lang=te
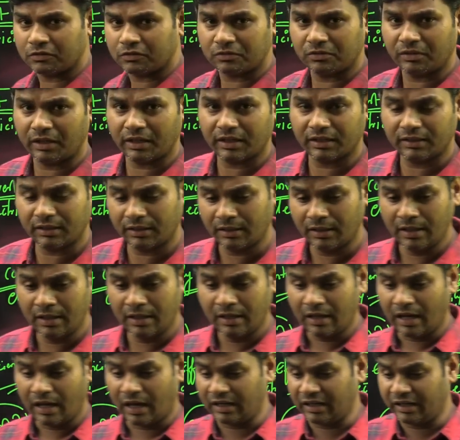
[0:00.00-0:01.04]
వస్తున్నాయి కదా
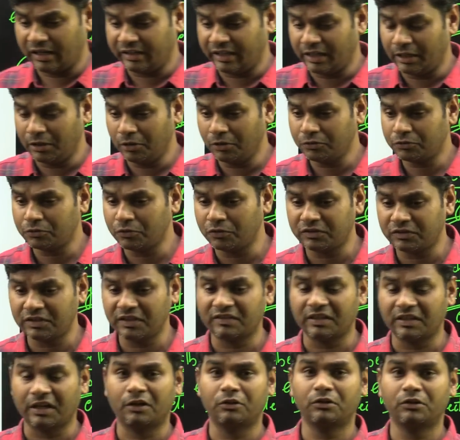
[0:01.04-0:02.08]
అలా నెలలో చూస్తే
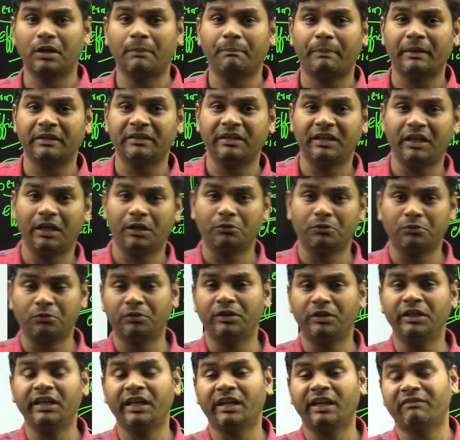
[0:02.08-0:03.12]
సగటున పదిహేను
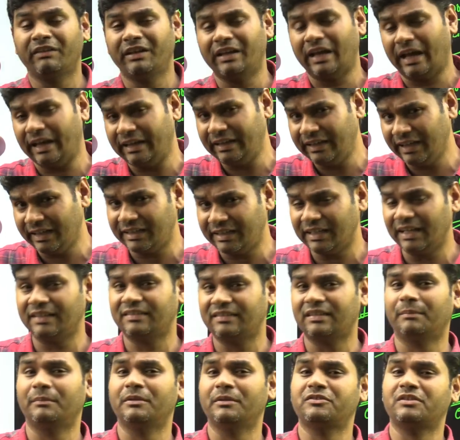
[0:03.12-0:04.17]
నుండి ఇరవై ఐఐటీలకు
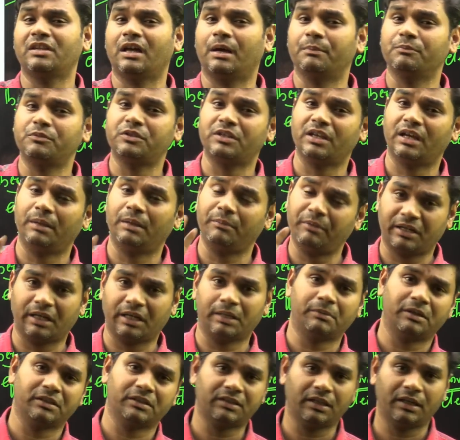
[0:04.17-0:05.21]
సంబంధించిన అంశాలు మీకు
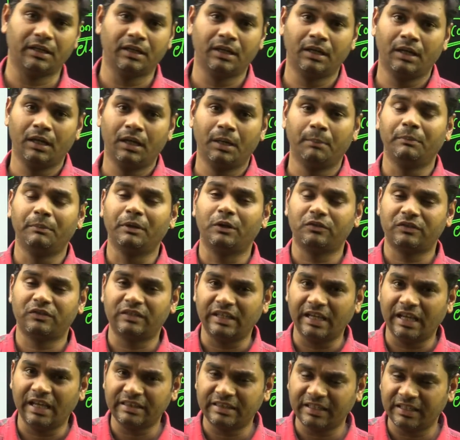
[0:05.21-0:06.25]
కనబడతాయి మీకు
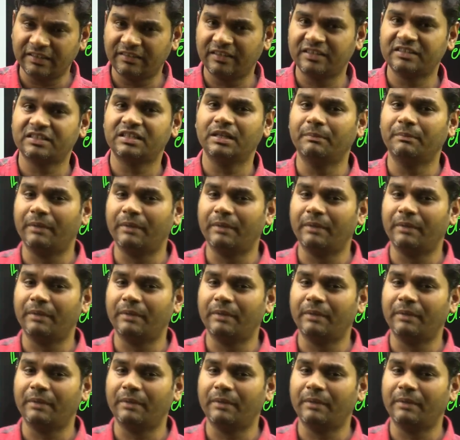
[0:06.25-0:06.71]
సిఏ త్రీ సిక్స్టీ